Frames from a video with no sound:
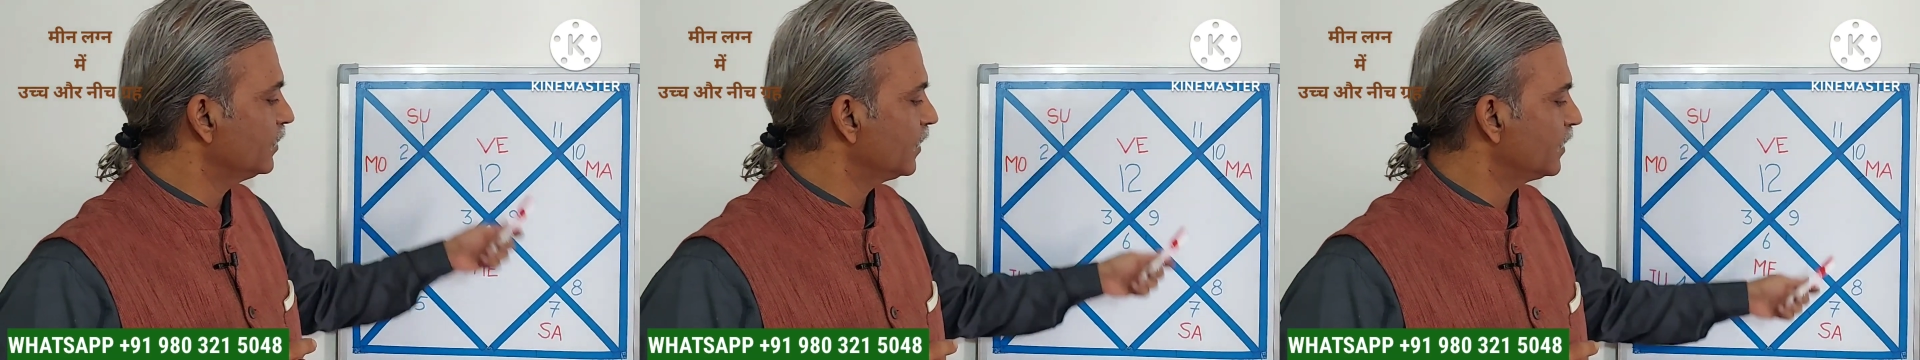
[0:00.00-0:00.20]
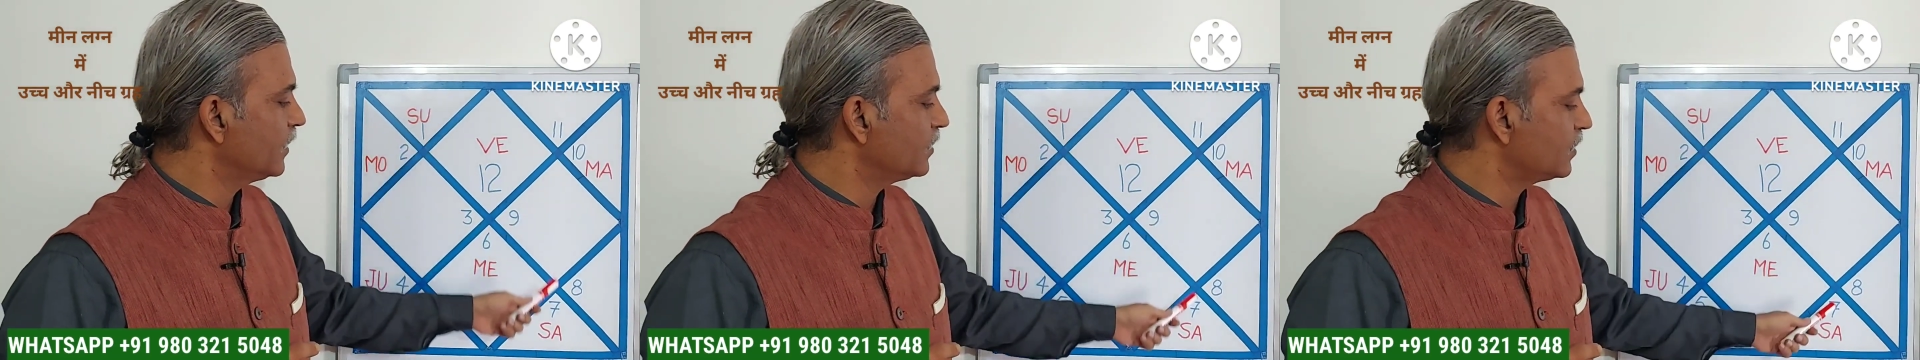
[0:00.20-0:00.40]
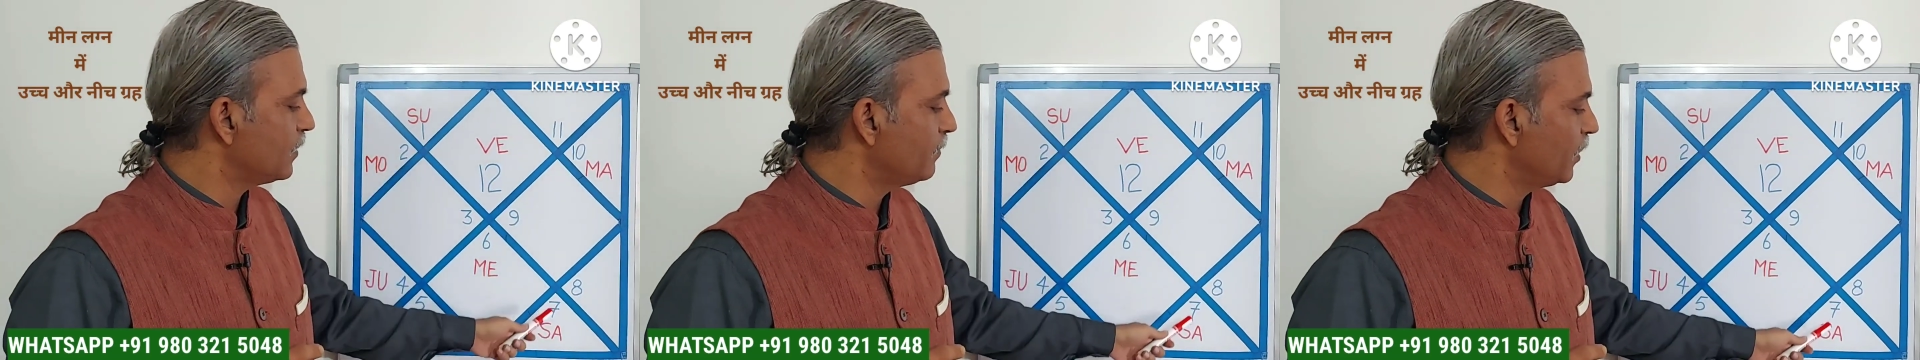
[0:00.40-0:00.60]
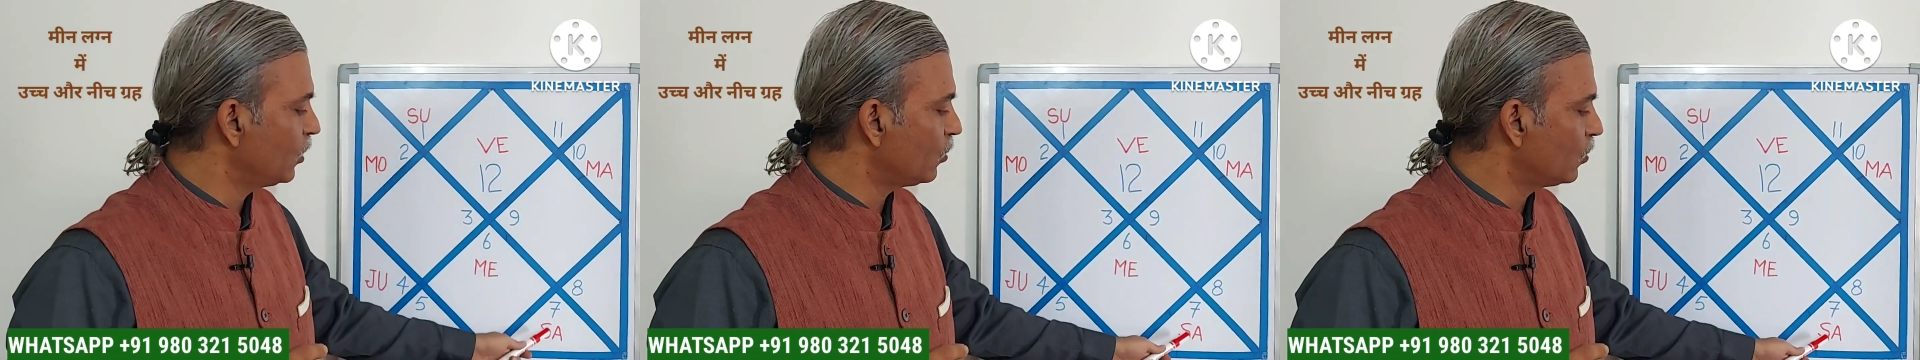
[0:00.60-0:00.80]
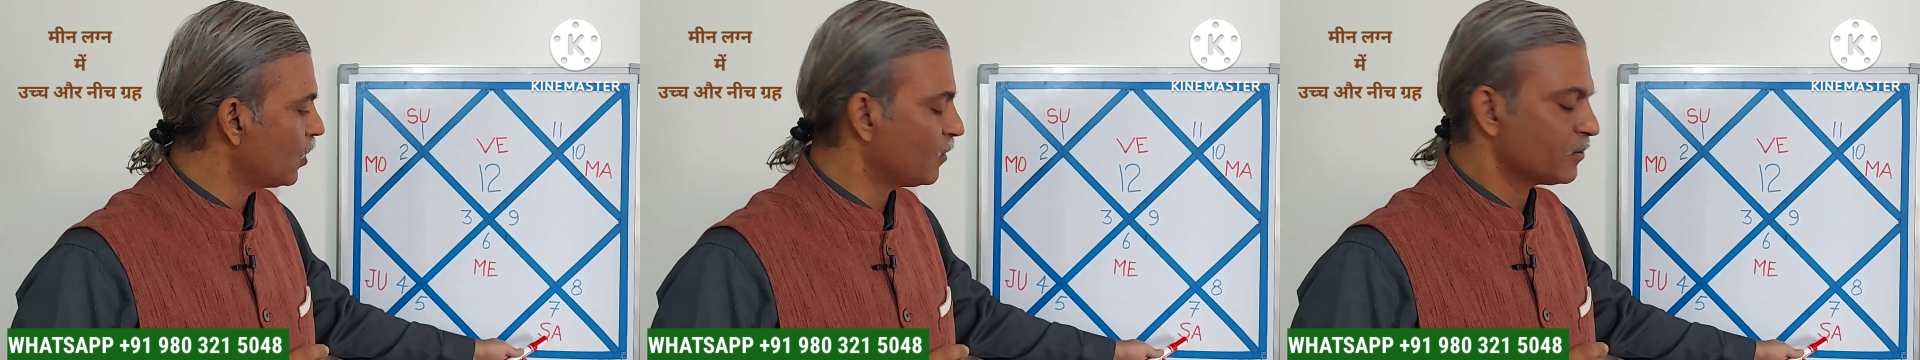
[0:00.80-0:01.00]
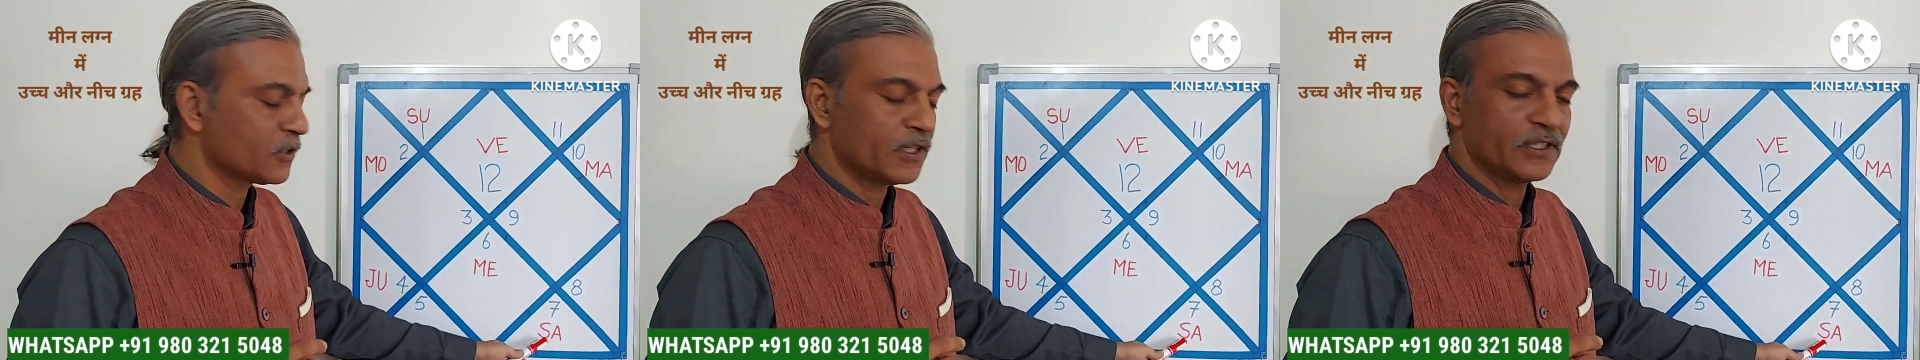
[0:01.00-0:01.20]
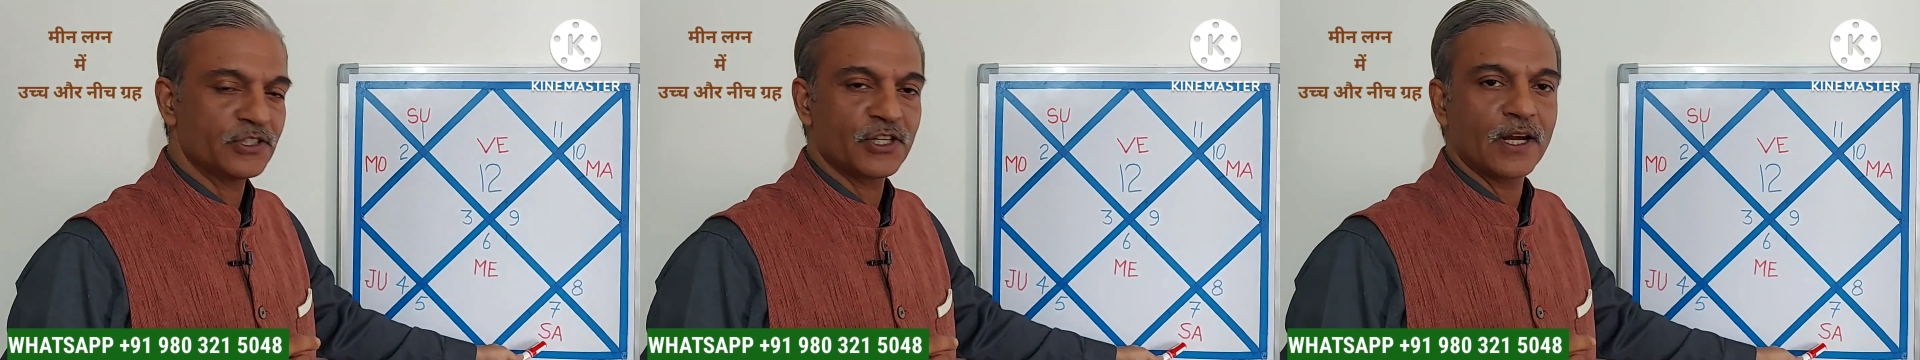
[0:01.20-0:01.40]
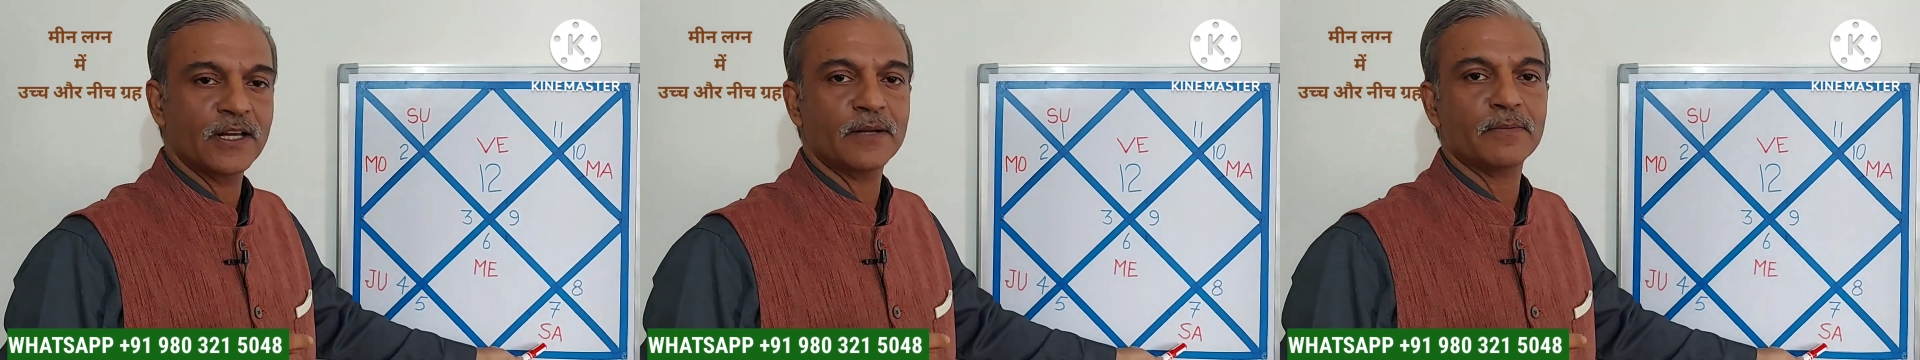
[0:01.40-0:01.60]
यदि इसके बिल्कुल ऑपोजिट
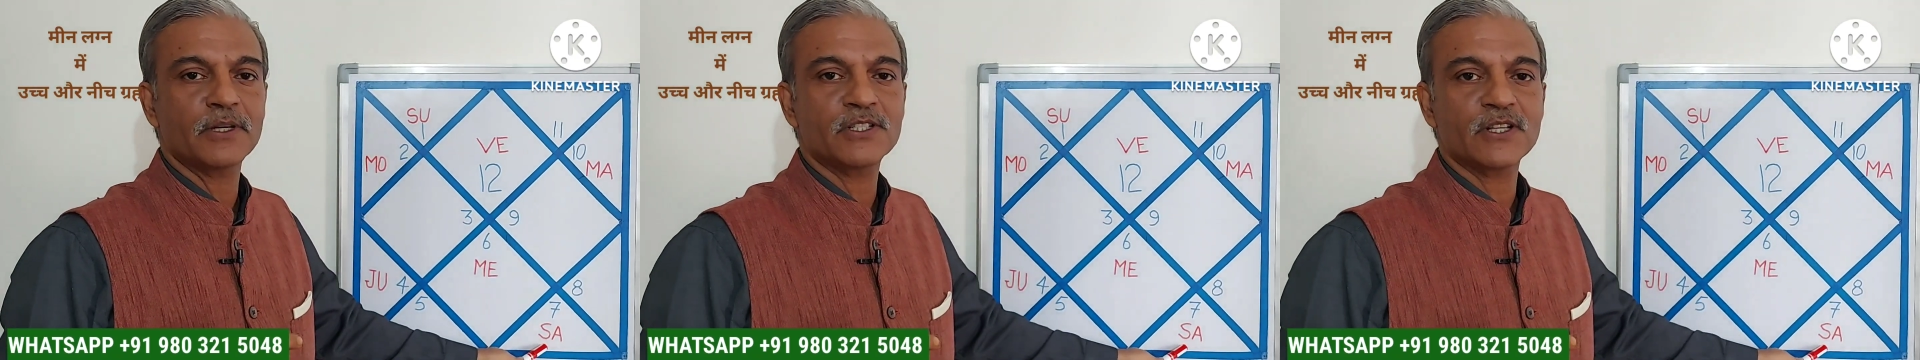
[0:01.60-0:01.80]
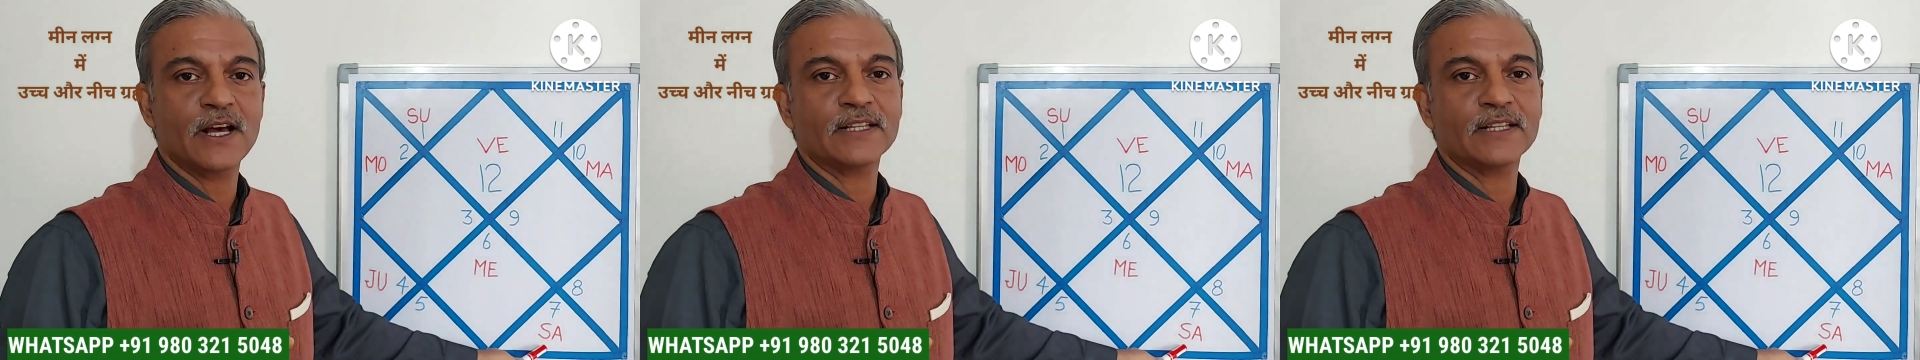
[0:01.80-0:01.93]
जहाँ नंबर